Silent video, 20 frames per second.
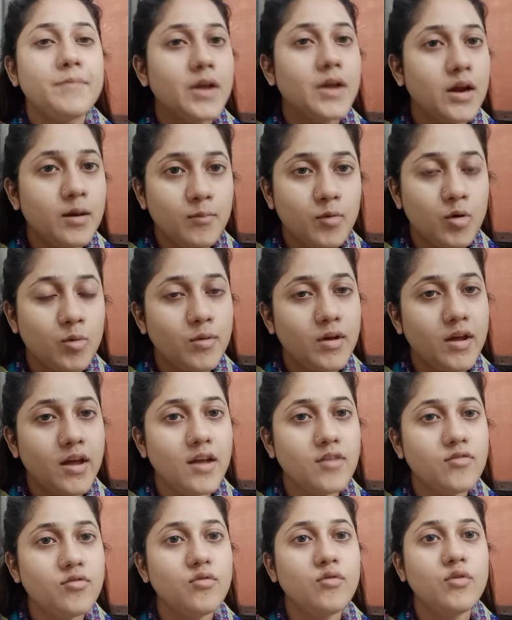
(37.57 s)
गर्मियों में
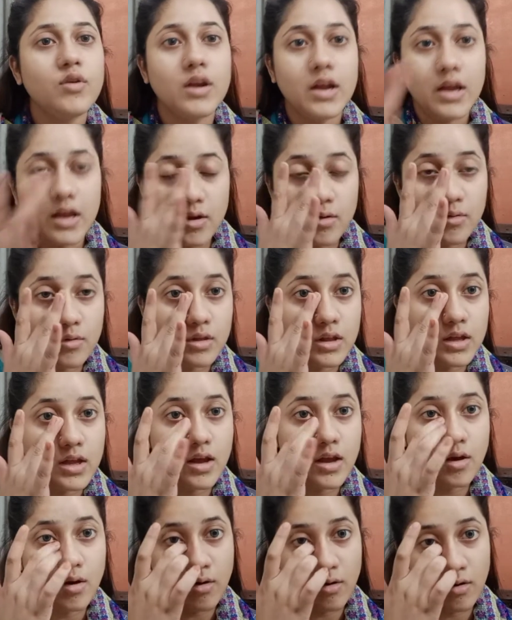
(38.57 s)
है जो वो नहीं होती
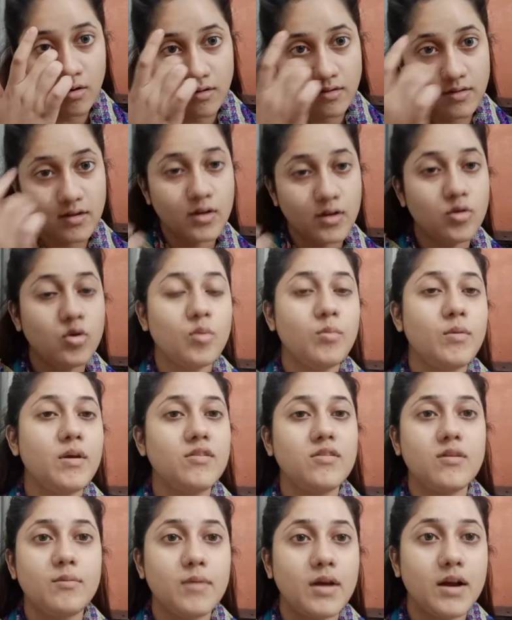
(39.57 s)
है और सर्दियों में
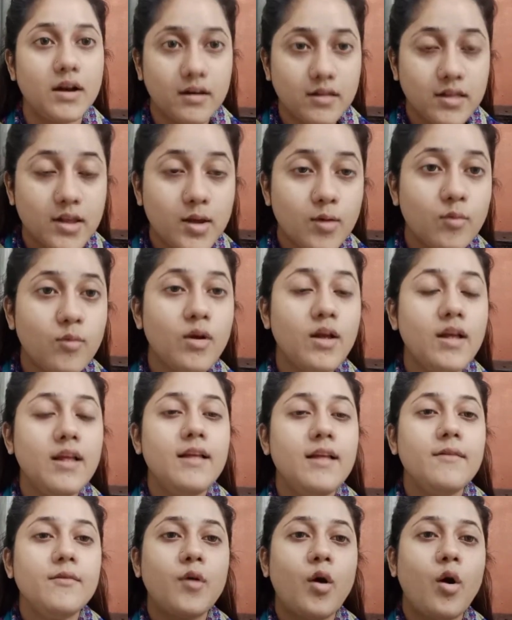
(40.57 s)
जी मैं करती हूँ
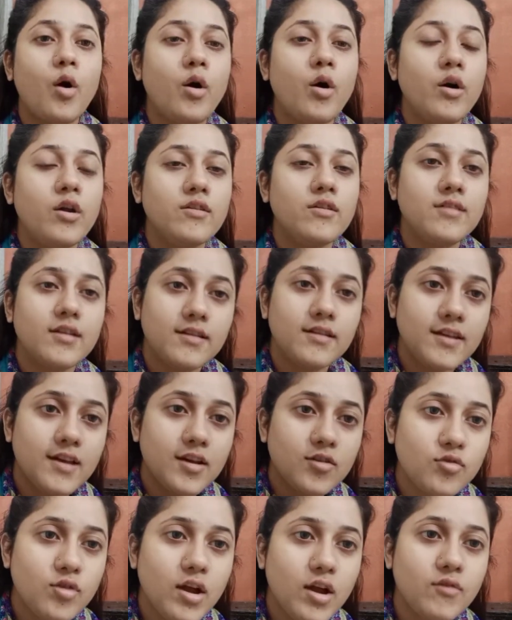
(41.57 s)
और
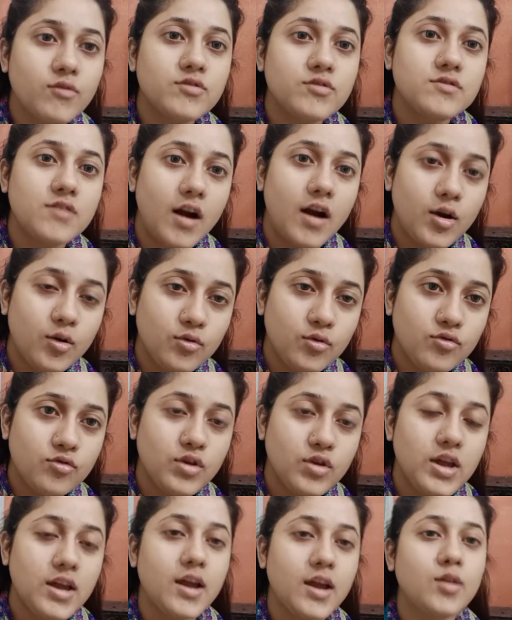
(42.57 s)
सर्दियाँ जो हैं वो स्टार्ट हो
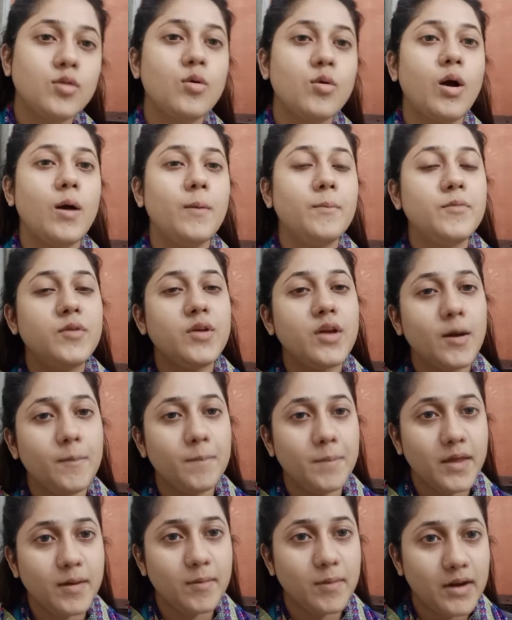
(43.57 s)
चुकी हैं तो अब जी
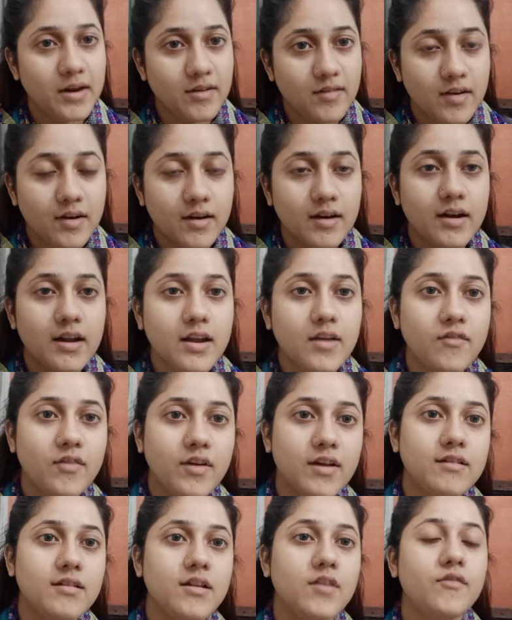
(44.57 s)
हमने मैंने जी करनी है
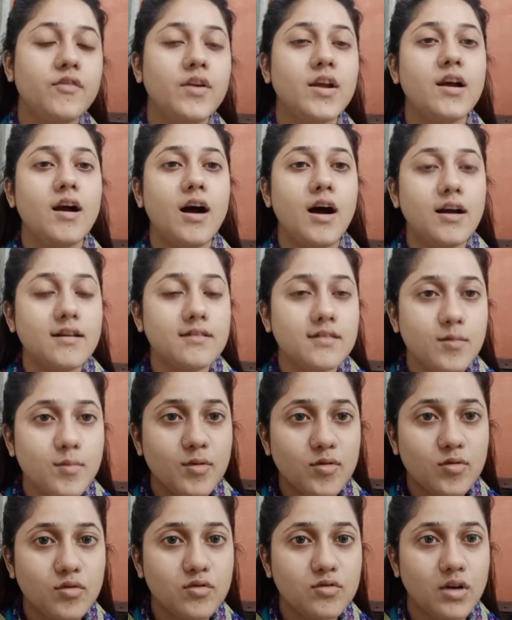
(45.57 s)
फेस लिफ्टिंग आज से मैं
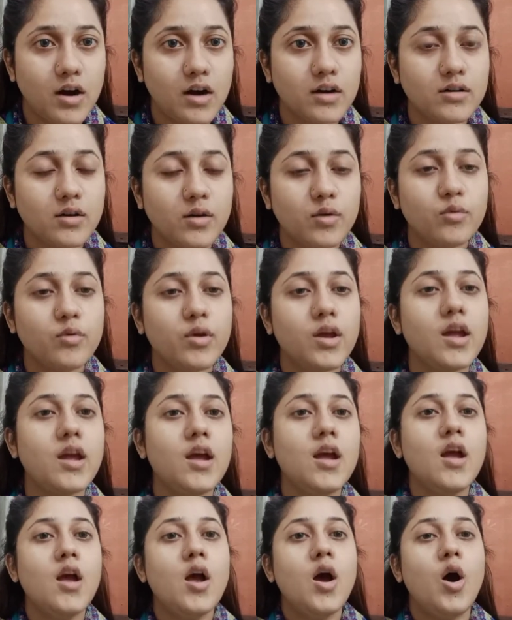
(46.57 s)
इसको स्टार्ट करूँगी
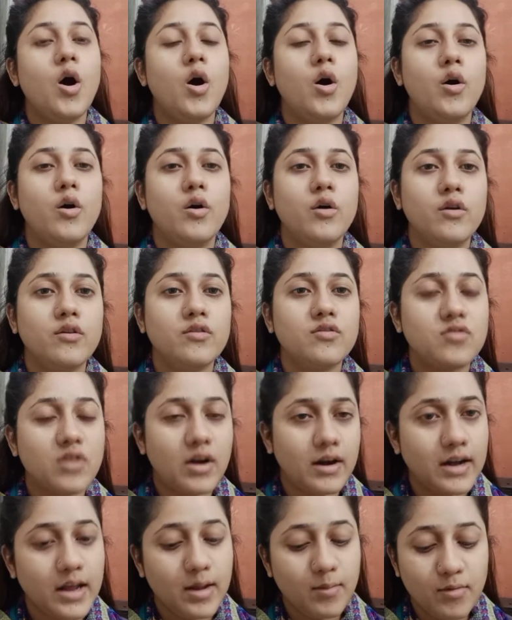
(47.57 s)
और
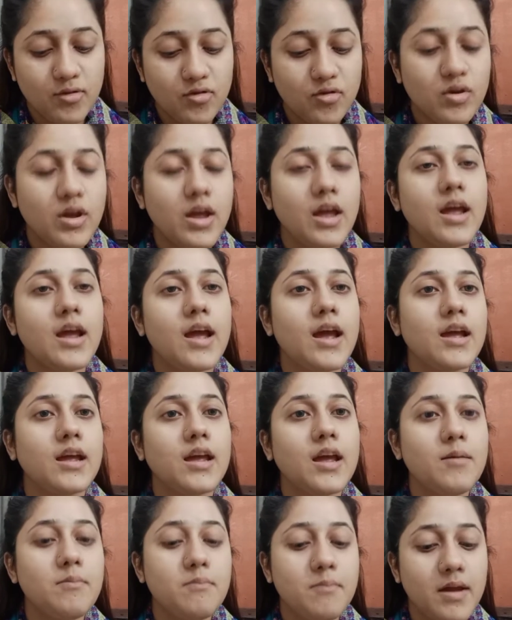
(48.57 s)
स्टार्टिंग में जो ये है
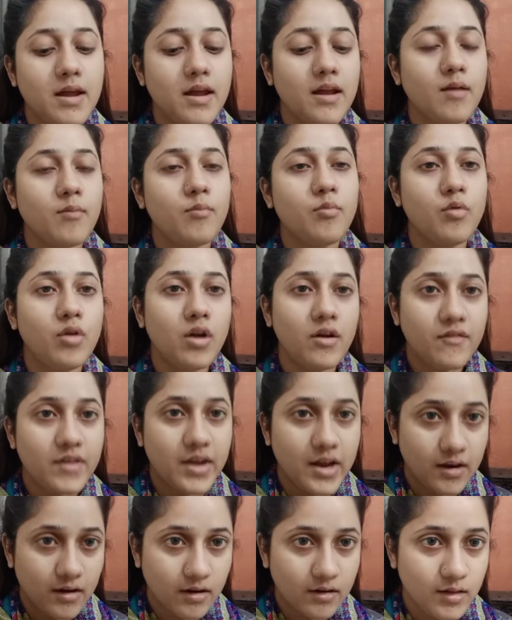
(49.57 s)
कि मैं पूरा
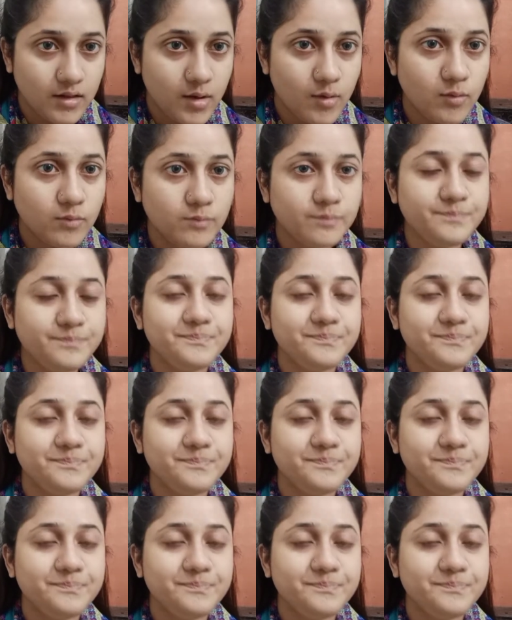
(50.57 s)
वीक करती हूँ